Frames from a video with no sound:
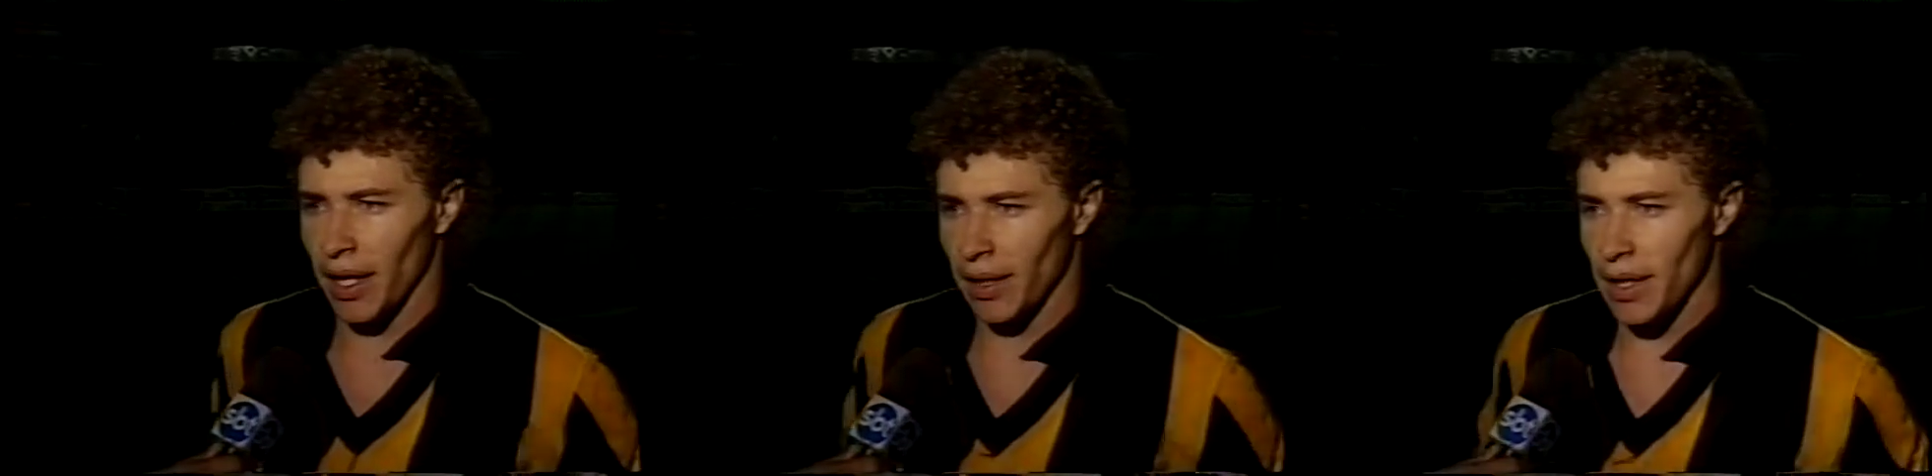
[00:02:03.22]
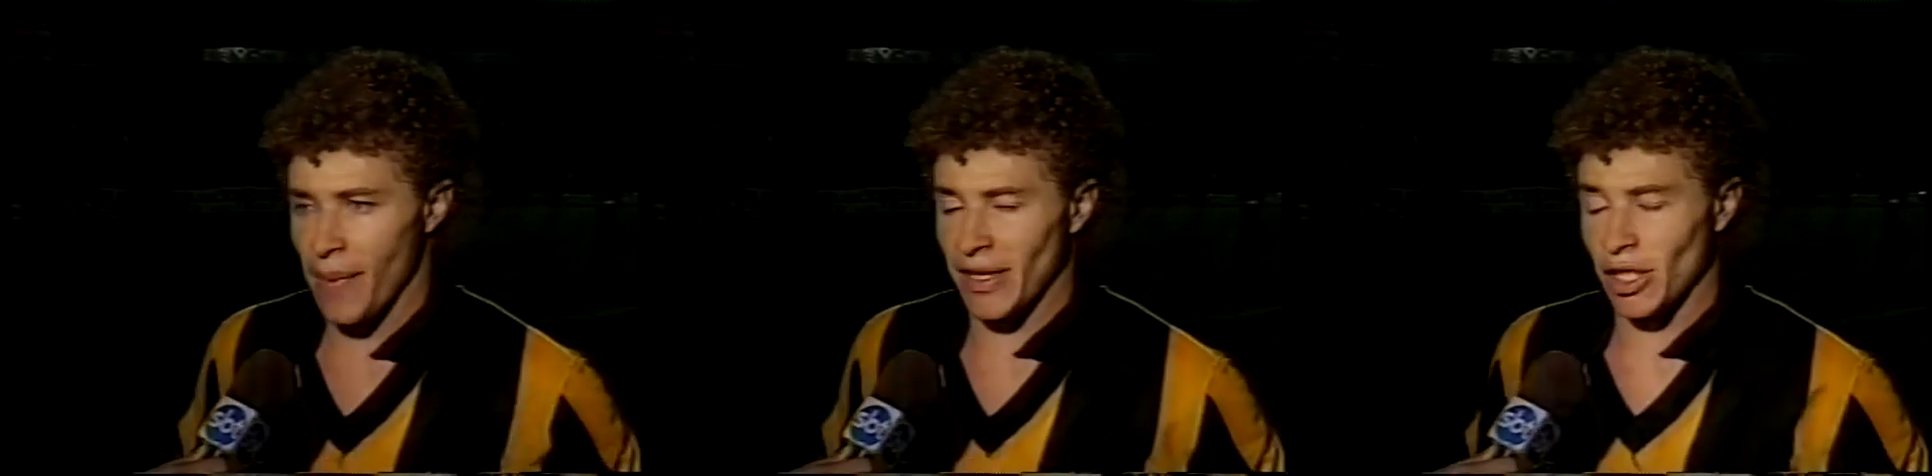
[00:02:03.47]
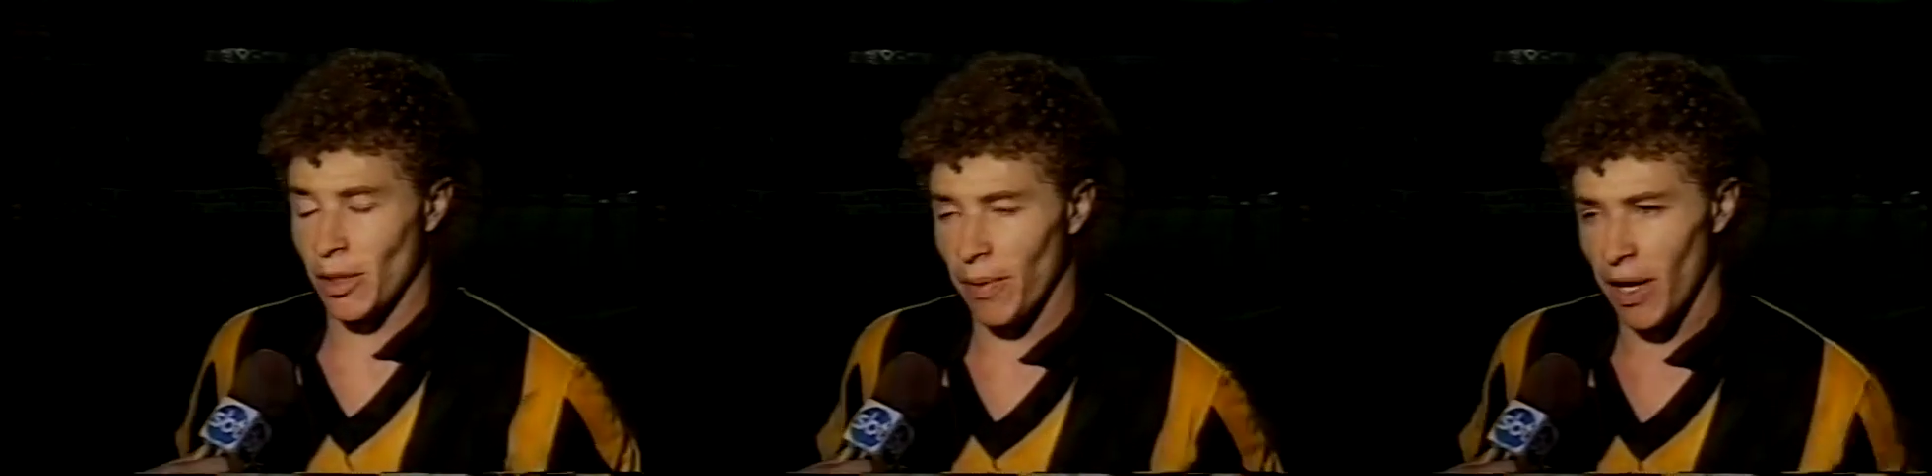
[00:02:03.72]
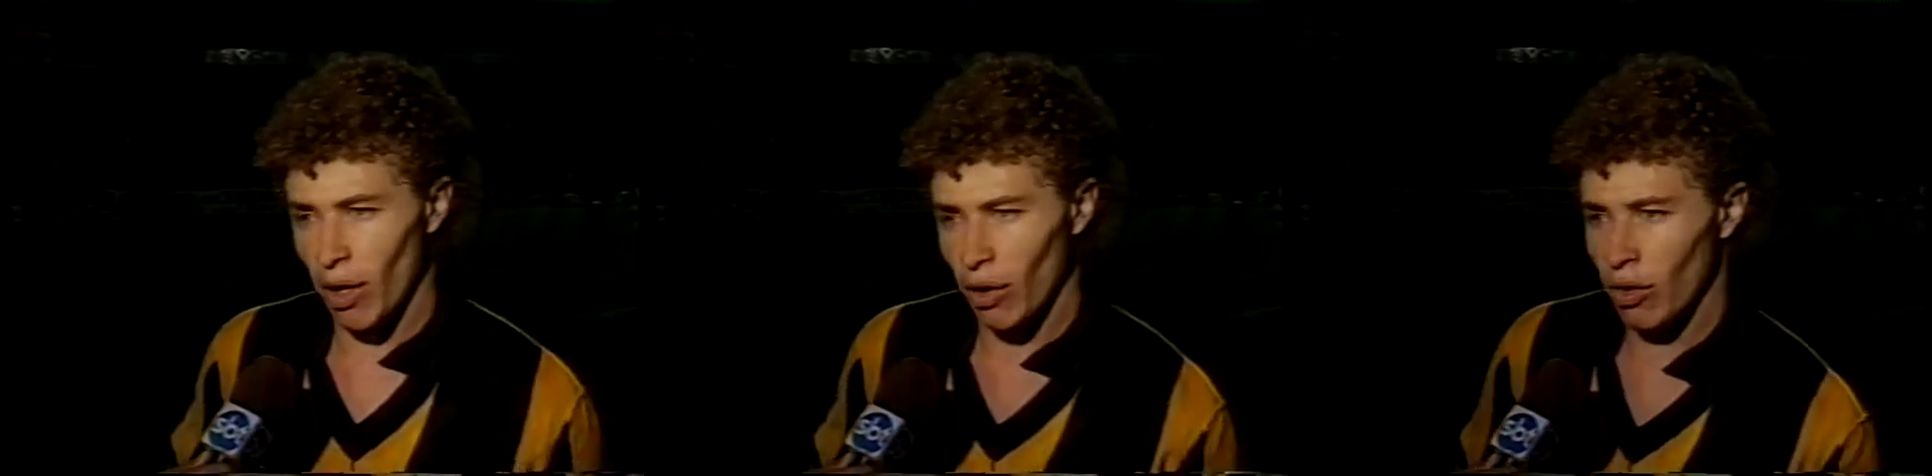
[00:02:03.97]
ter bastante
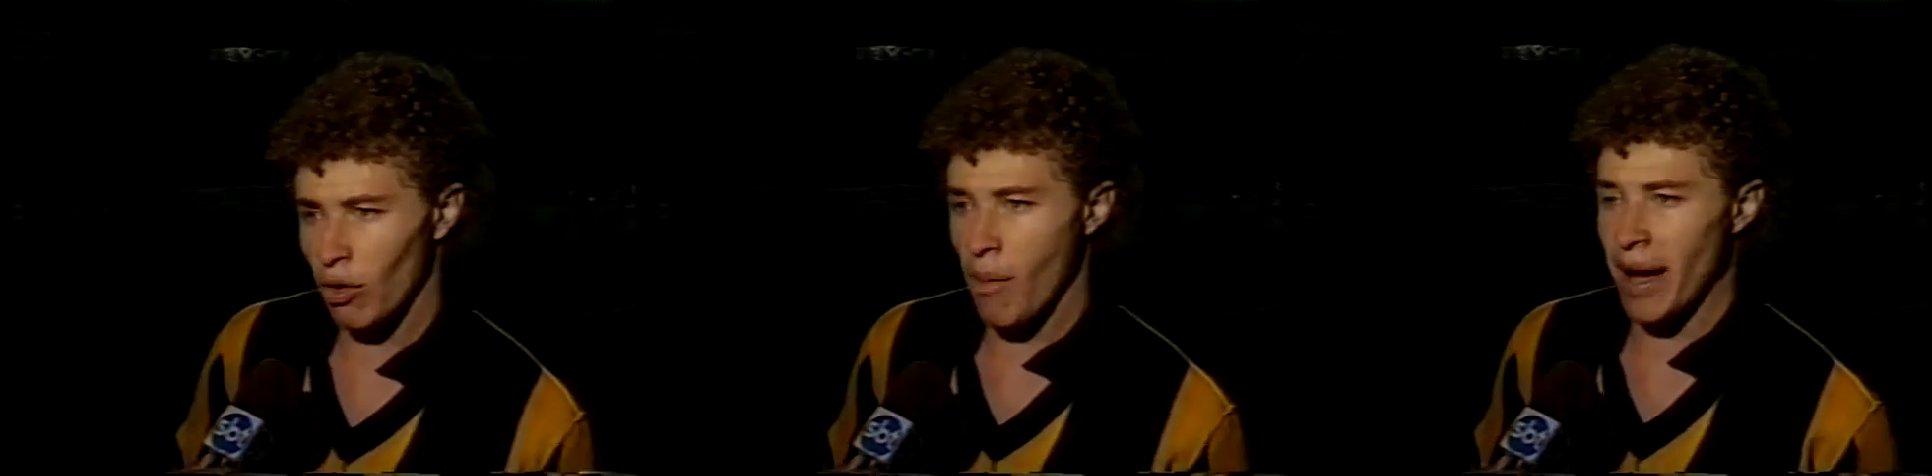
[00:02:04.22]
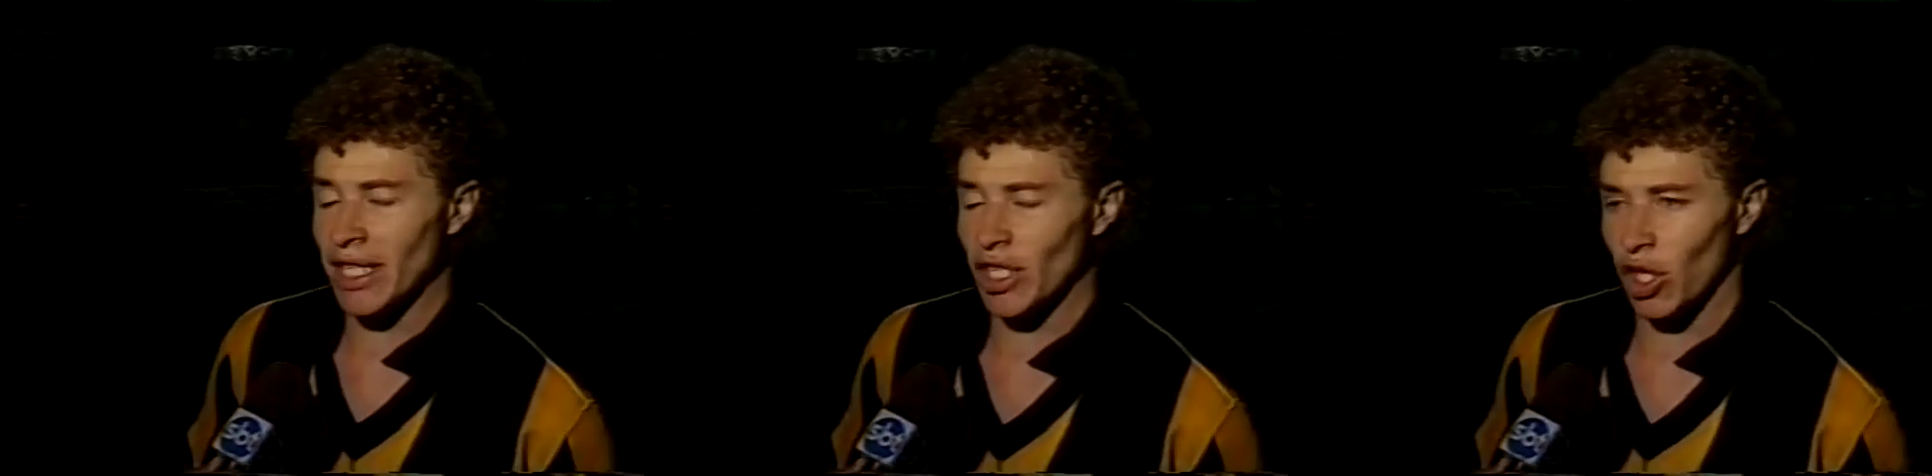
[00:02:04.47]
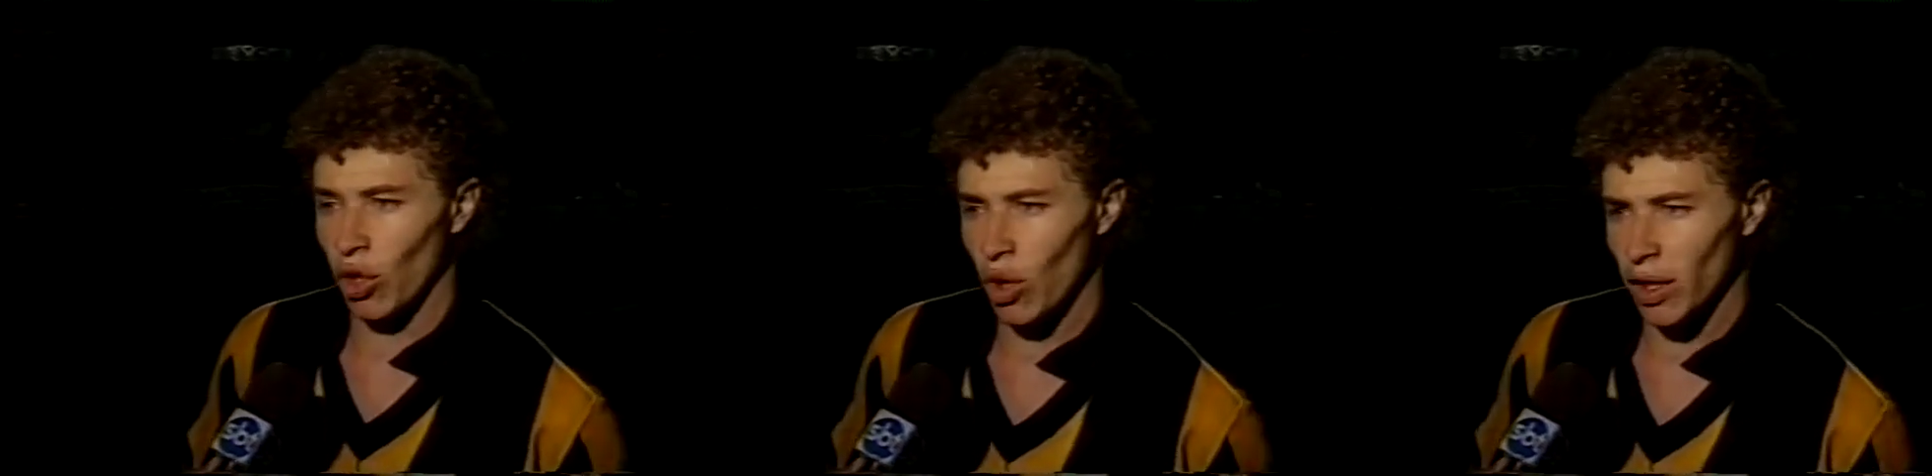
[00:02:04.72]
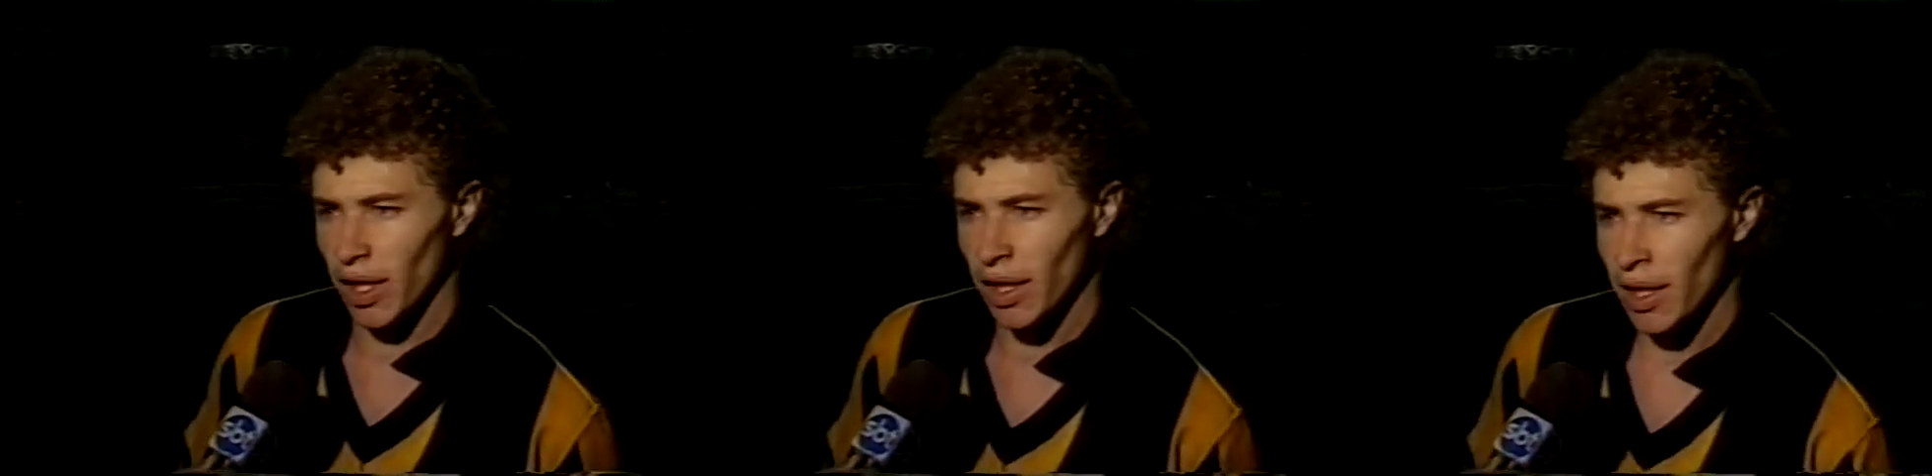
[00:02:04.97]
brilho, com bastante
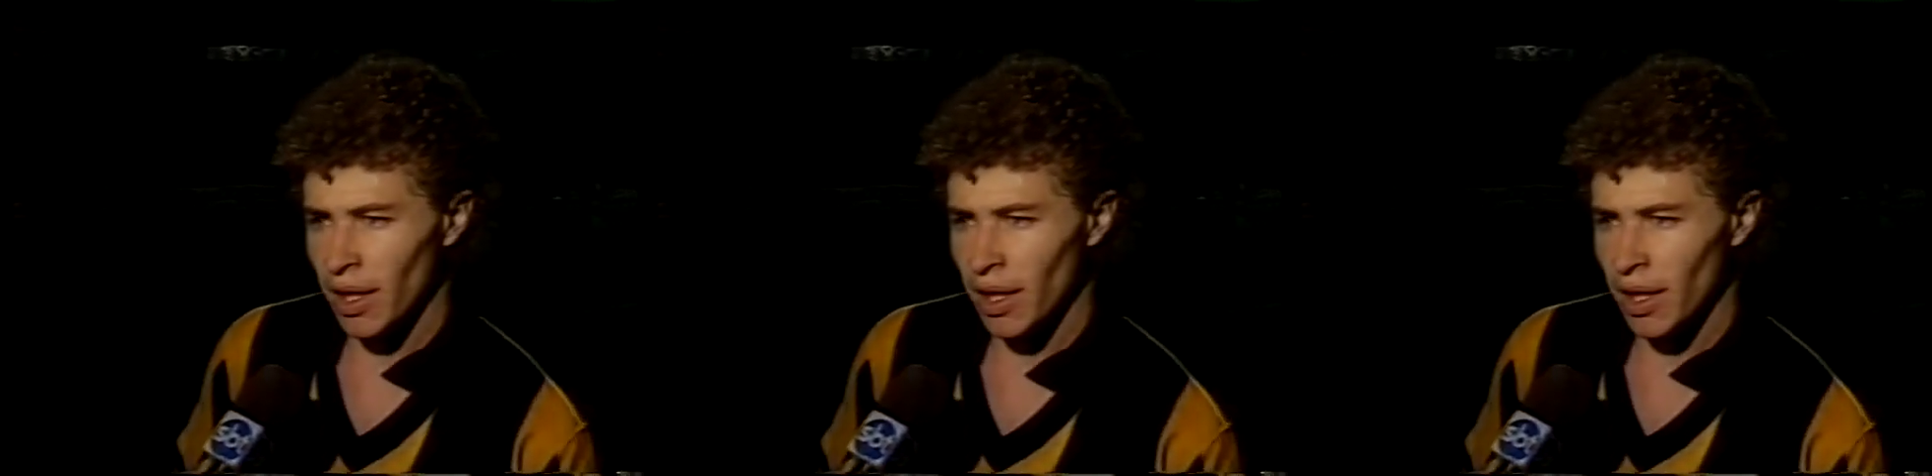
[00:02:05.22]
luta,